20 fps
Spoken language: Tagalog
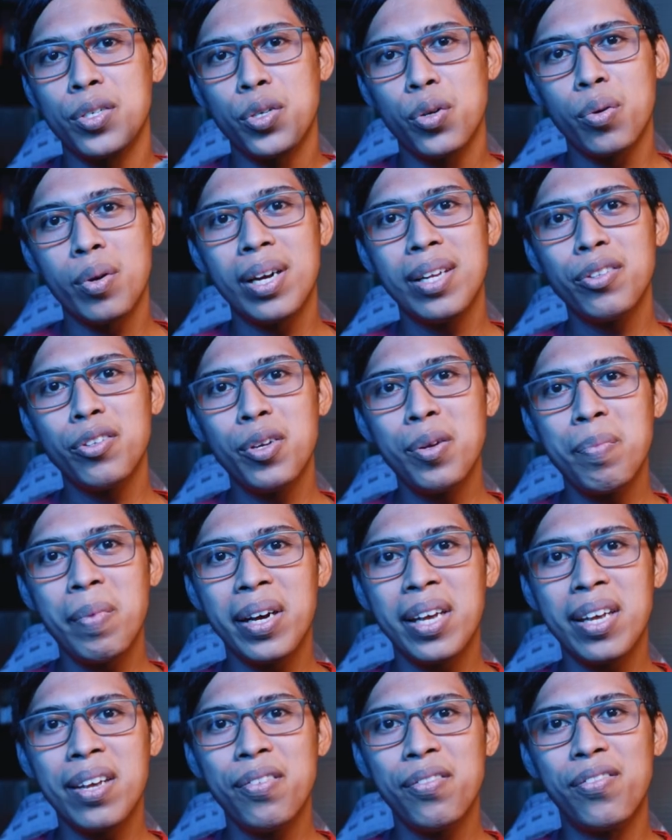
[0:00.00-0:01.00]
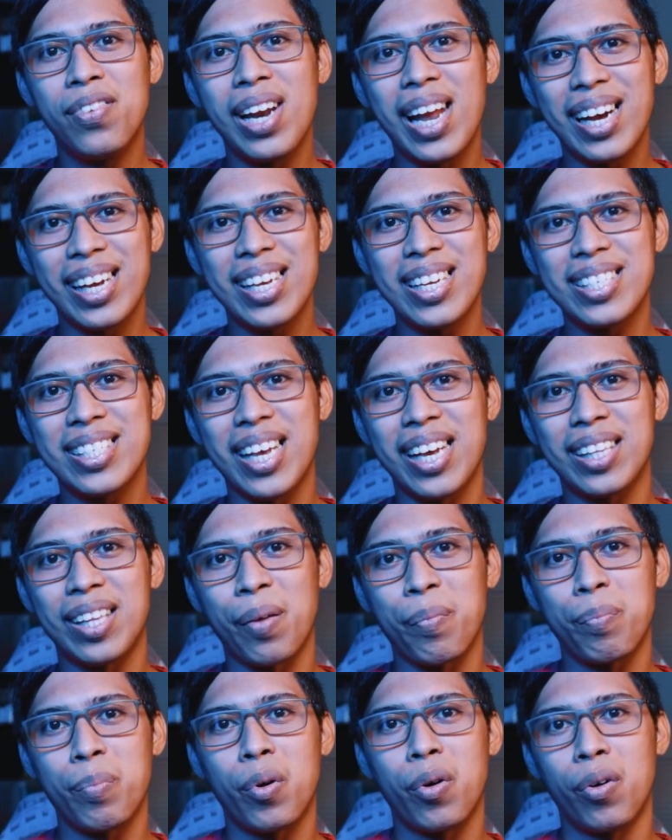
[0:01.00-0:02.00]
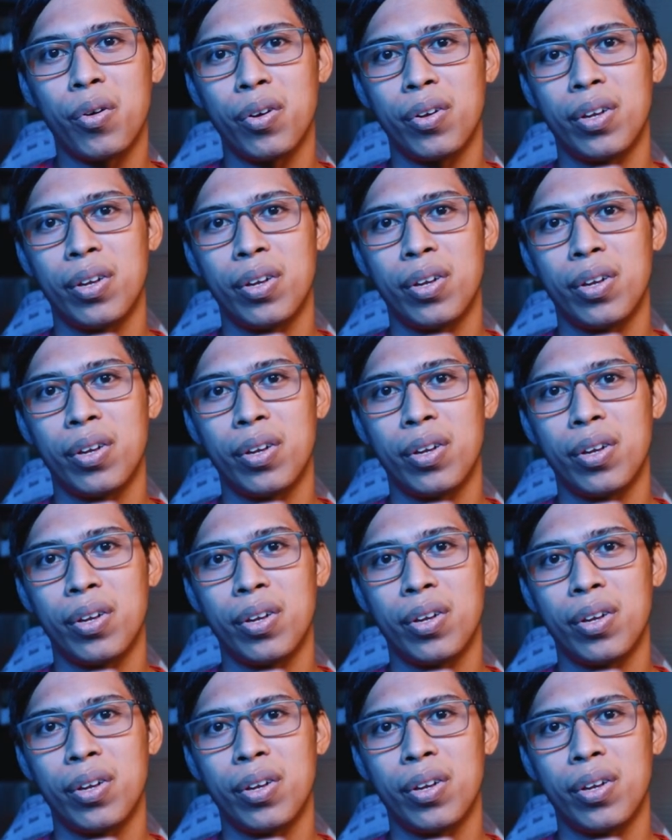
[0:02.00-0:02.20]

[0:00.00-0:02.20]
So ganito yung magiging vlogging setup mo